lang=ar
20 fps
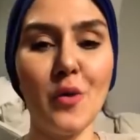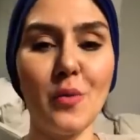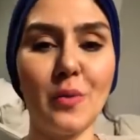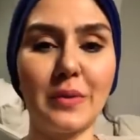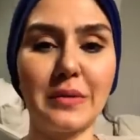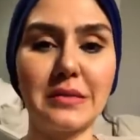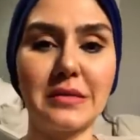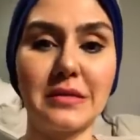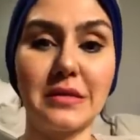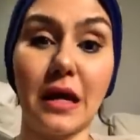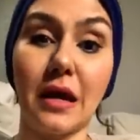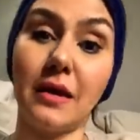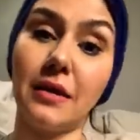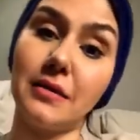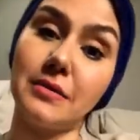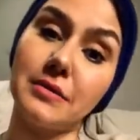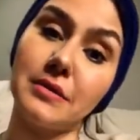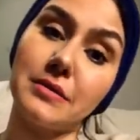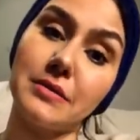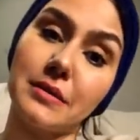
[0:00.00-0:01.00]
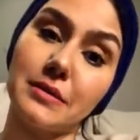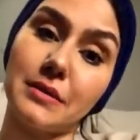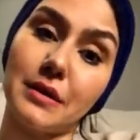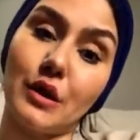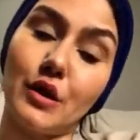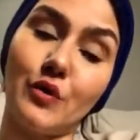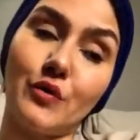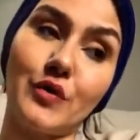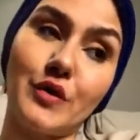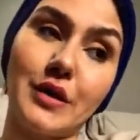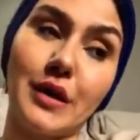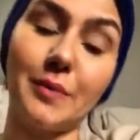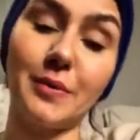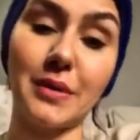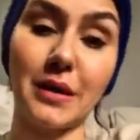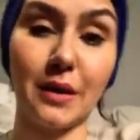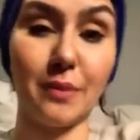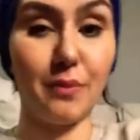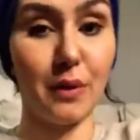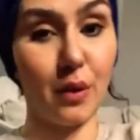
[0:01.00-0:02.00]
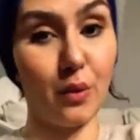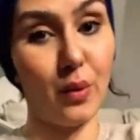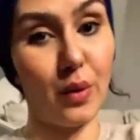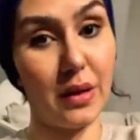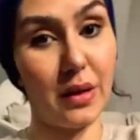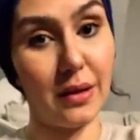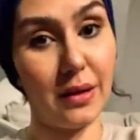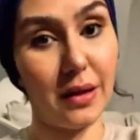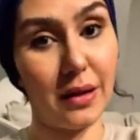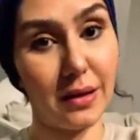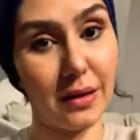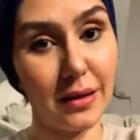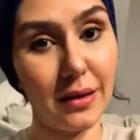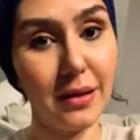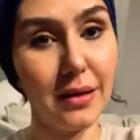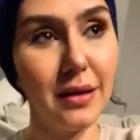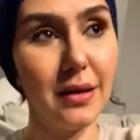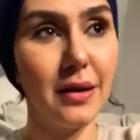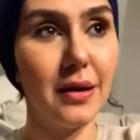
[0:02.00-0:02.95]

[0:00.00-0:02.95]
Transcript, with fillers: ومش سهل ان انت تعرف ان هي بتحبك ولا لا